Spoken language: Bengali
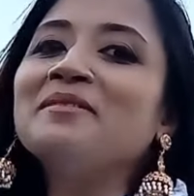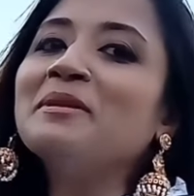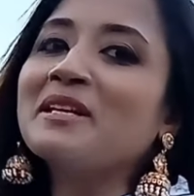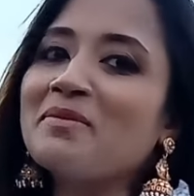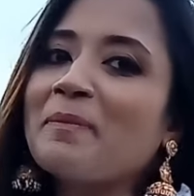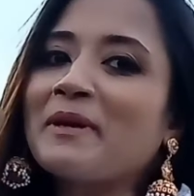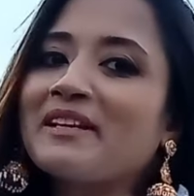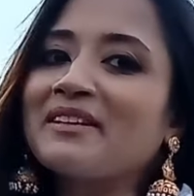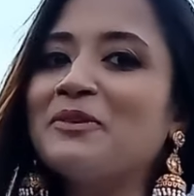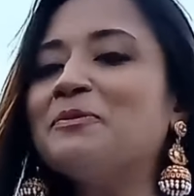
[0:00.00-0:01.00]
মানে
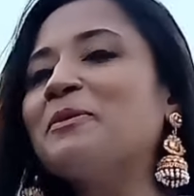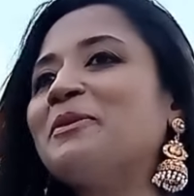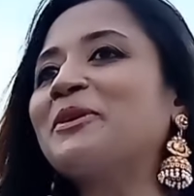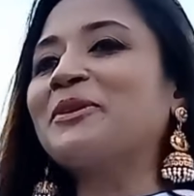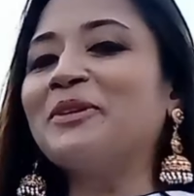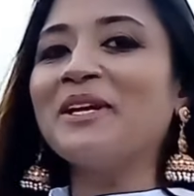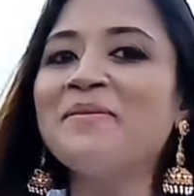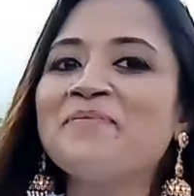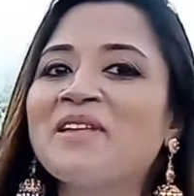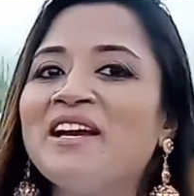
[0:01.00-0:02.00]
ব্যাপারটাকে উপভোগ করি
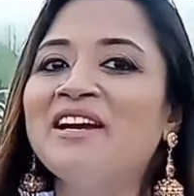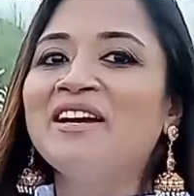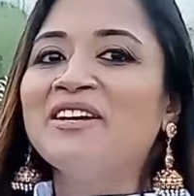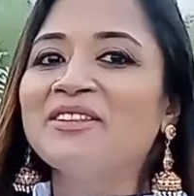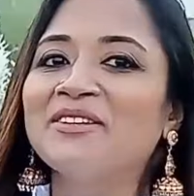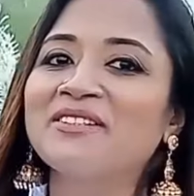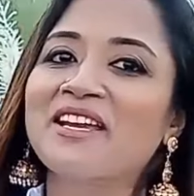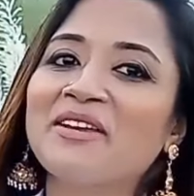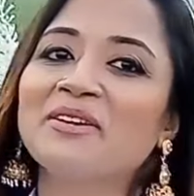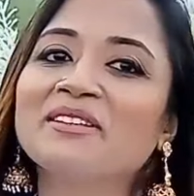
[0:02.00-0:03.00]
তো
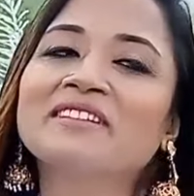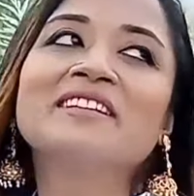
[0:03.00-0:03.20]
যাই হোক